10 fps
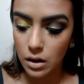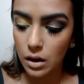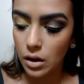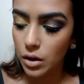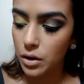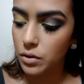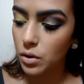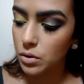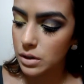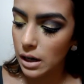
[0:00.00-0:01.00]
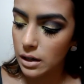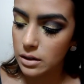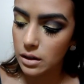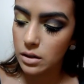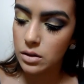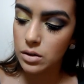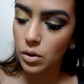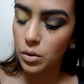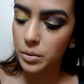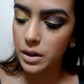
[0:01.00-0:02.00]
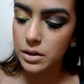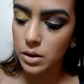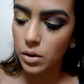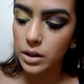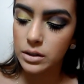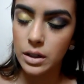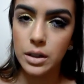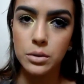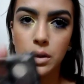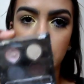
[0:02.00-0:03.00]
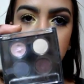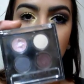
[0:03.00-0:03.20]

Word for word: Agora eu vou usar essa sombra, esse quarteto aqui da